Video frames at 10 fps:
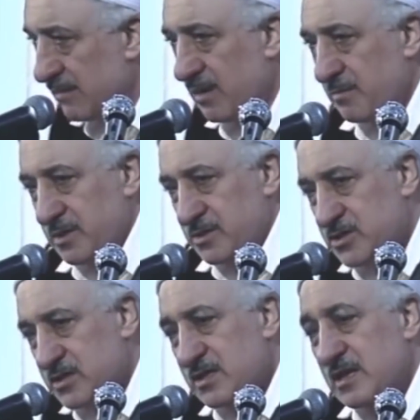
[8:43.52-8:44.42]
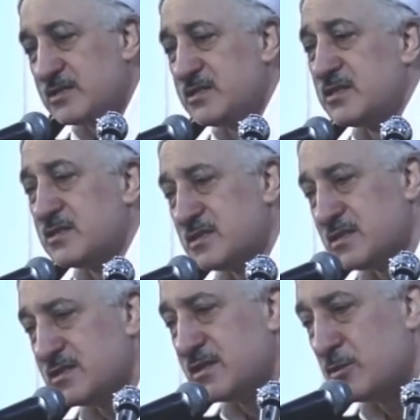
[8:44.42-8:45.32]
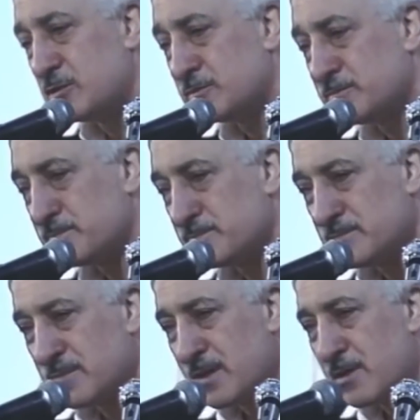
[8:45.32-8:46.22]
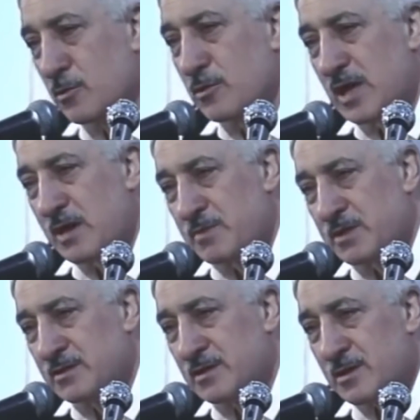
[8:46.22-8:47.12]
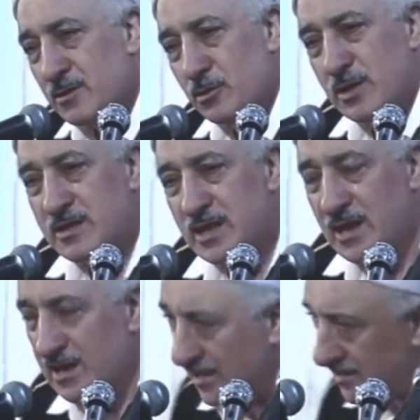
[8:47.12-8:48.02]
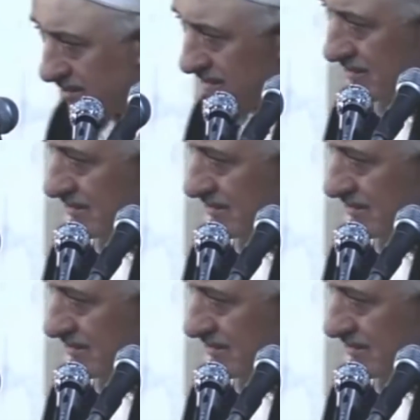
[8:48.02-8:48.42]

devamı için yetsin size o. Öyle emin, öyle değerlendirin.